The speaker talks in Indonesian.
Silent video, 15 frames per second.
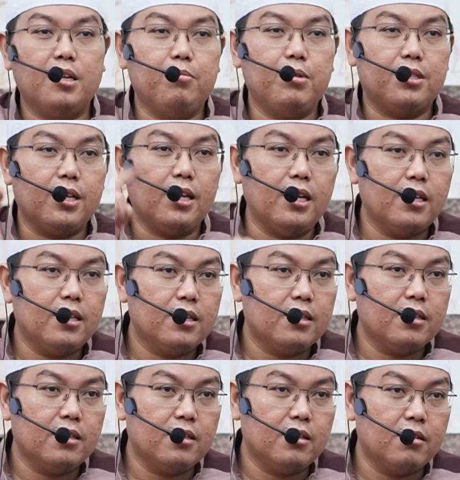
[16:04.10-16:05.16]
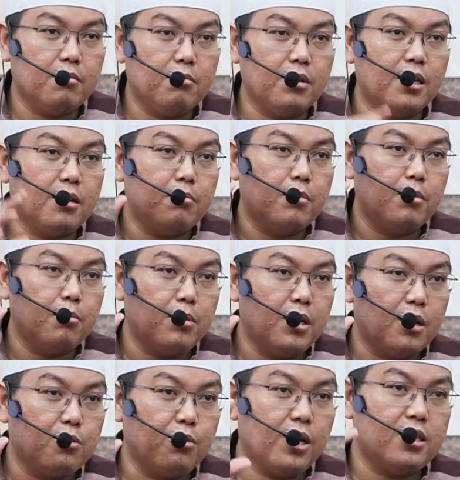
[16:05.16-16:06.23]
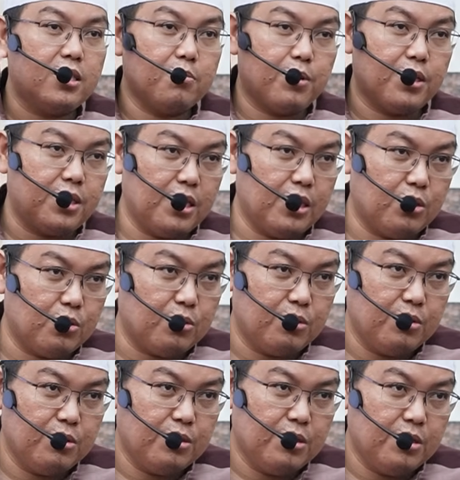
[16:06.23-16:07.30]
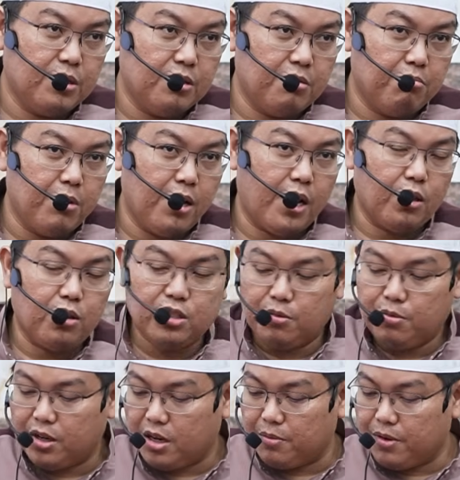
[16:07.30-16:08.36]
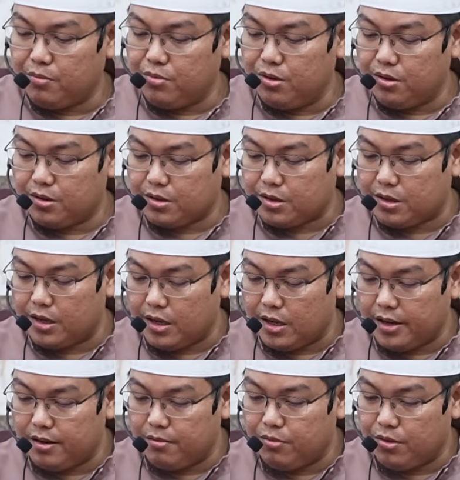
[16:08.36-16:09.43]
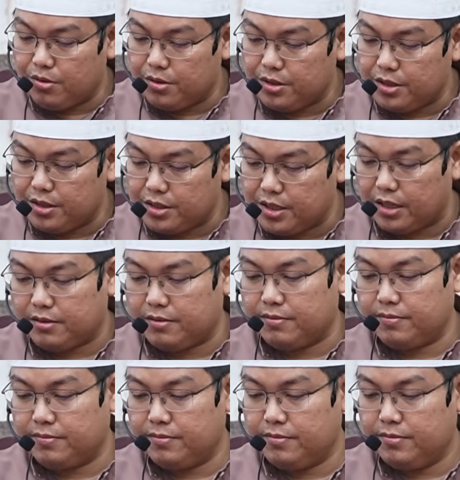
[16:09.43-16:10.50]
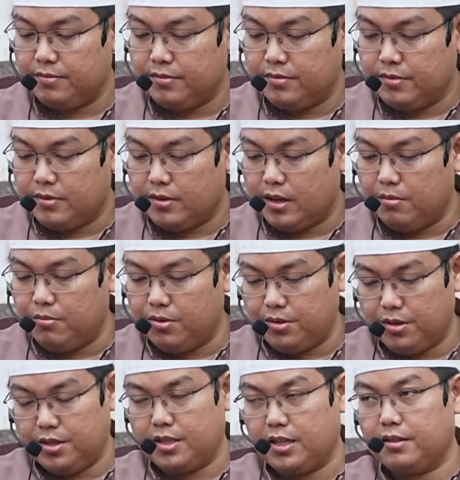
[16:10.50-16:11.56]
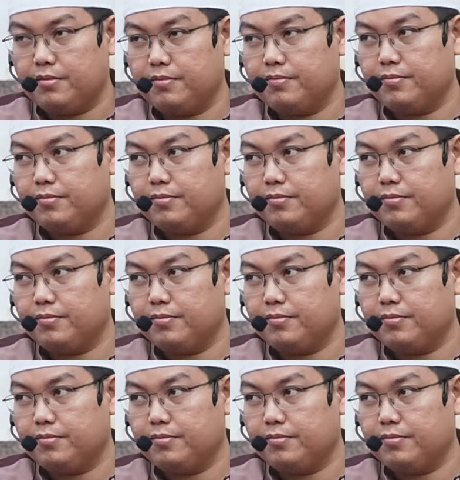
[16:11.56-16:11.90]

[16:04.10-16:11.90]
ada yang bisa melakukan seperti itu. Maka itu disebut kenapa mul al-mu'jizat. Al-mu'jizat.